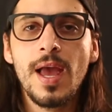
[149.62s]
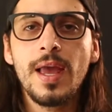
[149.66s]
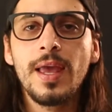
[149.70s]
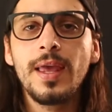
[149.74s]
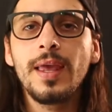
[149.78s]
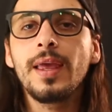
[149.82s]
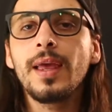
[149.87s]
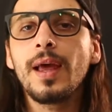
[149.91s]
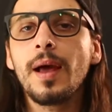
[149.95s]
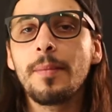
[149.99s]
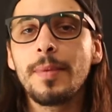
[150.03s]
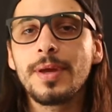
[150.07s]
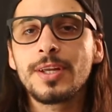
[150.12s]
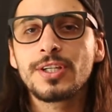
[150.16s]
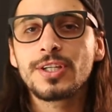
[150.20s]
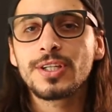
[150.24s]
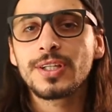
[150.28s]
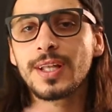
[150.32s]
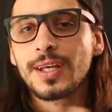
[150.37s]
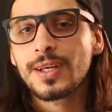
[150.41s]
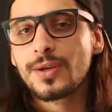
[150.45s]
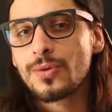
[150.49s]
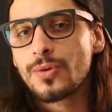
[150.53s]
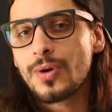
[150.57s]
E à
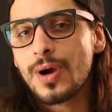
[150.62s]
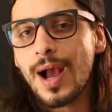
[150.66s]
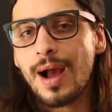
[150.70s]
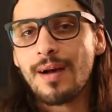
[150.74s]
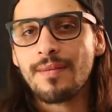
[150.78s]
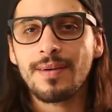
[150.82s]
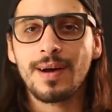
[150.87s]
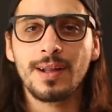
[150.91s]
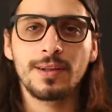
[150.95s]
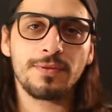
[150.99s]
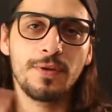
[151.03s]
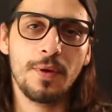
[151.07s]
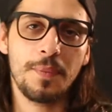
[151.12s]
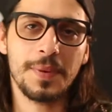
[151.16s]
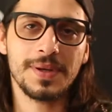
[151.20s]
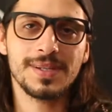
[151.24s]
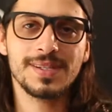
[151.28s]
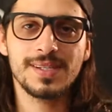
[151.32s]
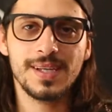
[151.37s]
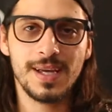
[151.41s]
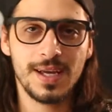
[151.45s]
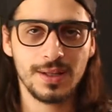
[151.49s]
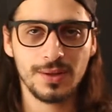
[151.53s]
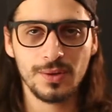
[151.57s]
medida que o cavalo foi
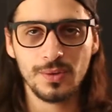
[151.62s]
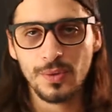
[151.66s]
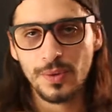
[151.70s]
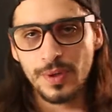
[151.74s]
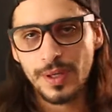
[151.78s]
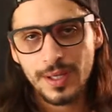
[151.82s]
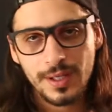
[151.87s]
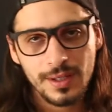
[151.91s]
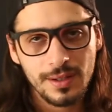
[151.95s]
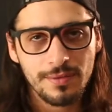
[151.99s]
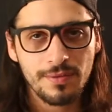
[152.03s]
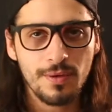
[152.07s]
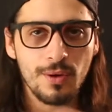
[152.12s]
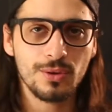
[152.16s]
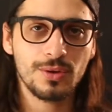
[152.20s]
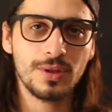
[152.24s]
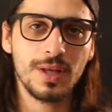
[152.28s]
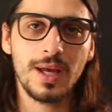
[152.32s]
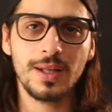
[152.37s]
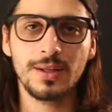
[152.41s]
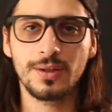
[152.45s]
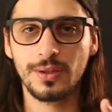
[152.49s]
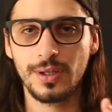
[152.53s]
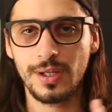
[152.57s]
passando, indo e
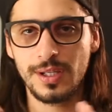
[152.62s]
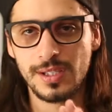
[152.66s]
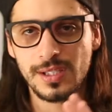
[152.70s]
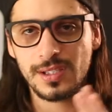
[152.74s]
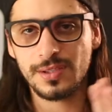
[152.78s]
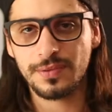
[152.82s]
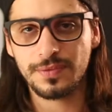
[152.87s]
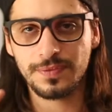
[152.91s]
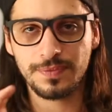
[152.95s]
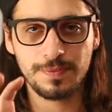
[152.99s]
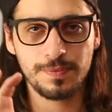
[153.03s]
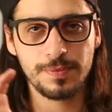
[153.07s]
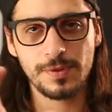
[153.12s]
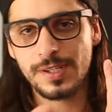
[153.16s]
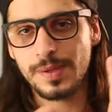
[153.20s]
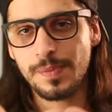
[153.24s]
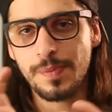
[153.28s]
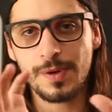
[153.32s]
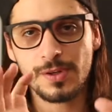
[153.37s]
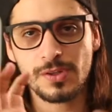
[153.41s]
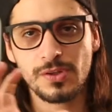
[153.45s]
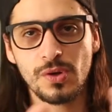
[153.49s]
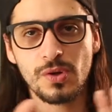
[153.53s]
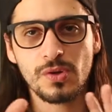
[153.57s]
voltando, nisso se
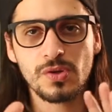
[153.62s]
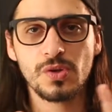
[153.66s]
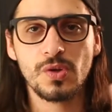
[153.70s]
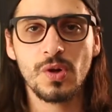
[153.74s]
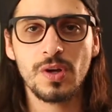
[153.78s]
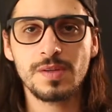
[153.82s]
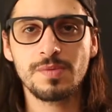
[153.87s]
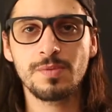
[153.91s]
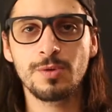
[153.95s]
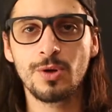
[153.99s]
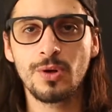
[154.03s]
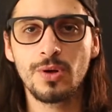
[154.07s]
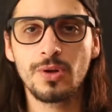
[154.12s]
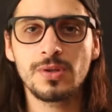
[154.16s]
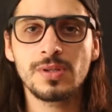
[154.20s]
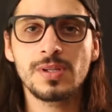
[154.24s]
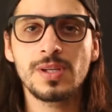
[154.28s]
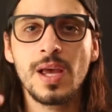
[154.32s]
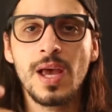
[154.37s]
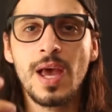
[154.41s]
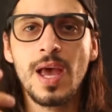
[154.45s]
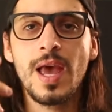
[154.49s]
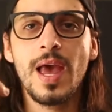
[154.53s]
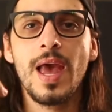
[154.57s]
passou uns dois
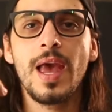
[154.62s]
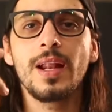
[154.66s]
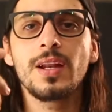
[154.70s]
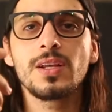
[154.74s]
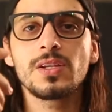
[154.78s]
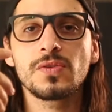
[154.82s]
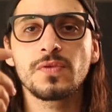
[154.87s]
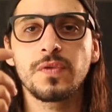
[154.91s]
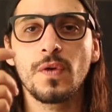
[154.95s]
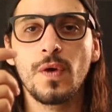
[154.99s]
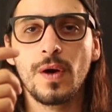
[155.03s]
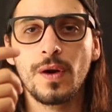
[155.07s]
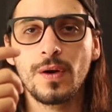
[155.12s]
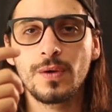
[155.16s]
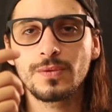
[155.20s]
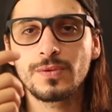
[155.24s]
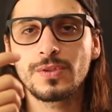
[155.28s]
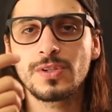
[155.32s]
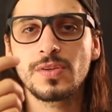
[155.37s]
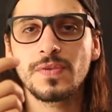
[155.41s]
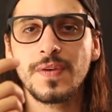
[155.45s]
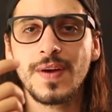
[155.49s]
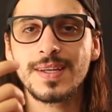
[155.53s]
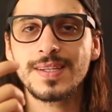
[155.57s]
minutos, eles foram
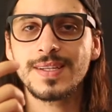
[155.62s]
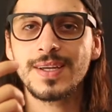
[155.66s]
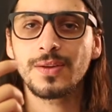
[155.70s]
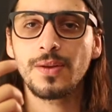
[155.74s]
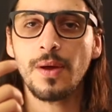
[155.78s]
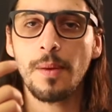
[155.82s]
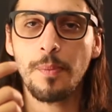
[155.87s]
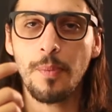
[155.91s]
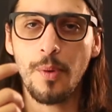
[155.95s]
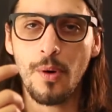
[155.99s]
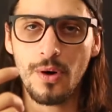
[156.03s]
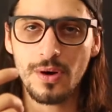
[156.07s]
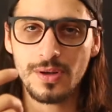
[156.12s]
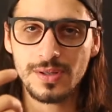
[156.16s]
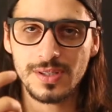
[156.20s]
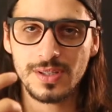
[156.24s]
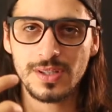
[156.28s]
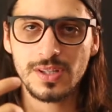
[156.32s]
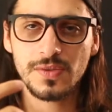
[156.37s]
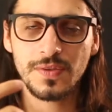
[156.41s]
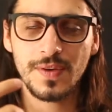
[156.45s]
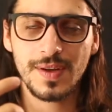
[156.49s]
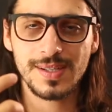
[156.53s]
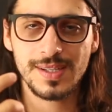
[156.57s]
desfazendo a pose,
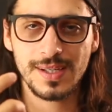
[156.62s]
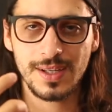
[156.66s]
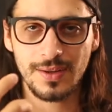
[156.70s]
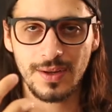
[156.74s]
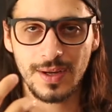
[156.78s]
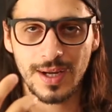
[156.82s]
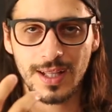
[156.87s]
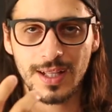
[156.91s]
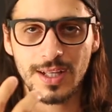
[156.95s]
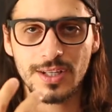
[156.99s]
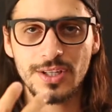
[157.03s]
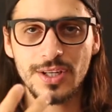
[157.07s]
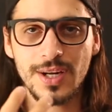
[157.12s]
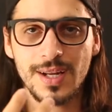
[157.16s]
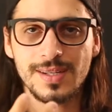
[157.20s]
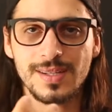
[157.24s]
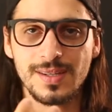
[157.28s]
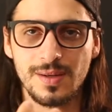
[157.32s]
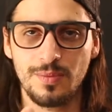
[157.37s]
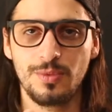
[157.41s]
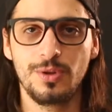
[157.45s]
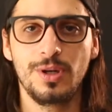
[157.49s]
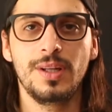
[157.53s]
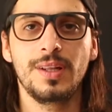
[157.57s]
desfazendo aquela
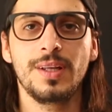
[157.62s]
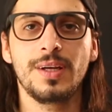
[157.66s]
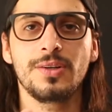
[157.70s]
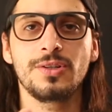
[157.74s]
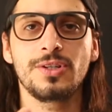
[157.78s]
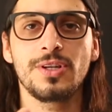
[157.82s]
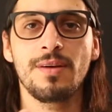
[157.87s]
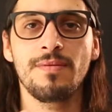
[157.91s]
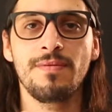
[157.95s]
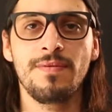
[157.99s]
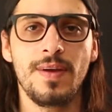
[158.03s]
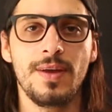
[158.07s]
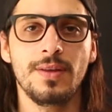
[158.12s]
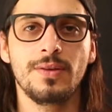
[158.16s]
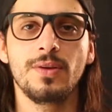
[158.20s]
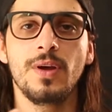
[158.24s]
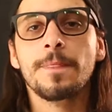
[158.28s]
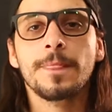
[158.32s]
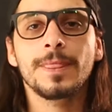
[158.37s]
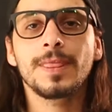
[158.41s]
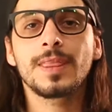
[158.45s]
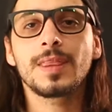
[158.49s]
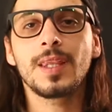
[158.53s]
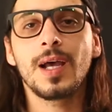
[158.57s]
direção bonita que eu tinha feito.
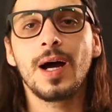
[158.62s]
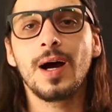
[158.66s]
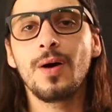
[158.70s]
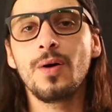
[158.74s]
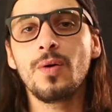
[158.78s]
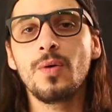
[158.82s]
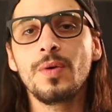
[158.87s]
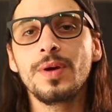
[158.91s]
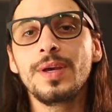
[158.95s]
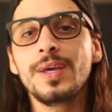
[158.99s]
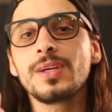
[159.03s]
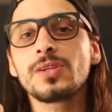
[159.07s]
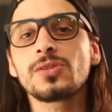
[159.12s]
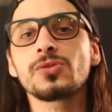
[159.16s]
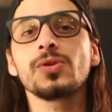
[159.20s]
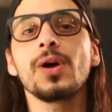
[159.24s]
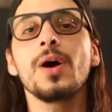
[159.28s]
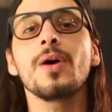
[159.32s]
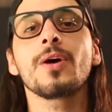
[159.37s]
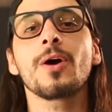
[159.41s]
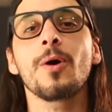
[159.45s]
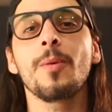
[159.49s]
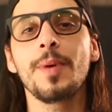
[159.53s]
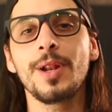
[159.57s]
Então, isso
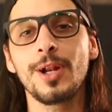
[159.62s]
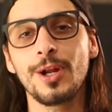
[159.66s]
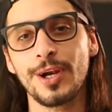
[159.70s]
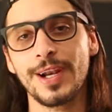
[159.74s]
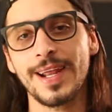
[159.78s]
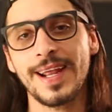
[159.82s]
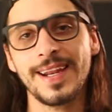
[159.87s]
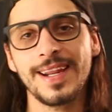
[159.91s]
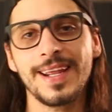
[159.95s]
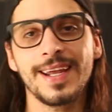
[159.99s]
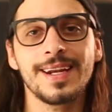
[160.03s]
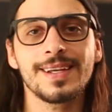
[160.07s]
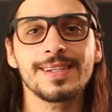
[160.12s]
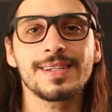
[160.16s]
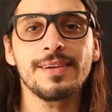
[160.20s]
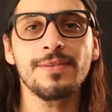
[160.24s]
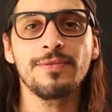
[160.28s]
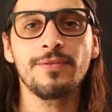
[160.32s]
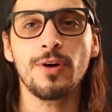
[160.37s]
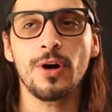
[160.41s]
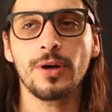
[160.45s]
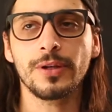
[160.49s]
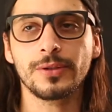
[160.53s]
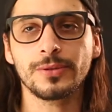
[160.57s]
é o que eu melhoraria nessa
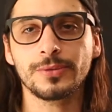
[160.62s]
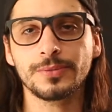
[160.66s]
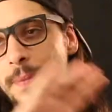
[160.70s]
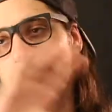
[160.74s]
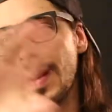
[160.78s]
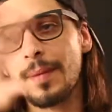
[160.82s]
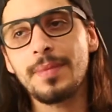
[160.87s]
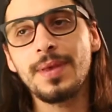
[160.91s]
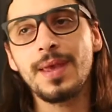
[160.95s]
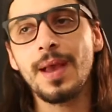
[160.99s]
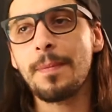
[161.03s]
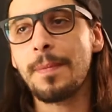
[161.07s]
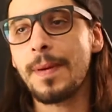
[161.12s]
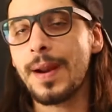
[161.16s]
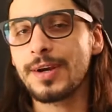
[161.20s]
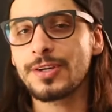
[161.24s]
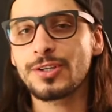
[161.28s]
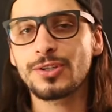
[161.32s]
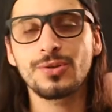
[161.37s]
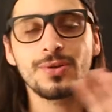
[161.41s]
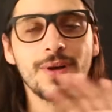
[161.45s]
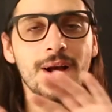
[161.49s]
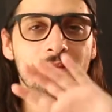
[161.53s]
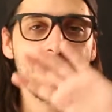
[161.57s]
foto. Para mim, a
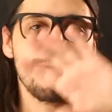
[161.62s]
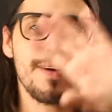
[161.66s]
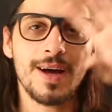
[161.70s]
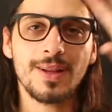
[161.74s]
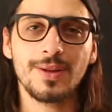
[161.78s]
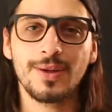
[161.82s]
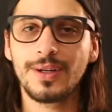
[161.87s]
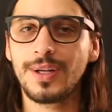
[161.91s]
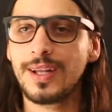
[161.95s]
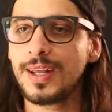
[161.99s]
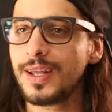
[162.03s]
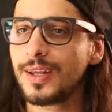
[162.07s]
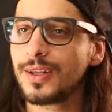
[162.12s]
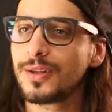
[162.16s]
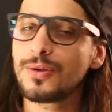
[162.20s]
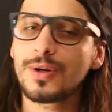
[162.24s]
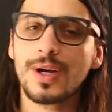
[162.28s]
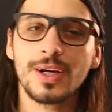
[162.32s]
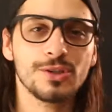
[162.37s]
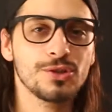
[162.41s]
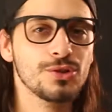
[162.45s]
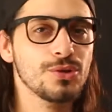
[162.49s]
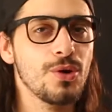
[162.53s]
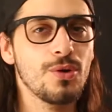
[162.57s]
parte do cavalo ali, do
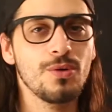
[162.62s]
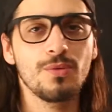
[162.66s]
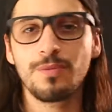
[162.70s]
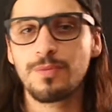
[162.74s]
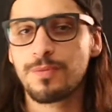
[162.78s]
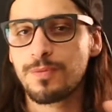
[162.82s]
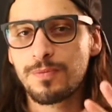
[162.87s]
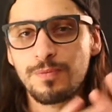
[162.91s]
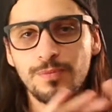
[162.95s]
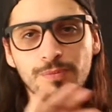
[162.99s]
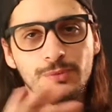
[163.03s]
cachorro,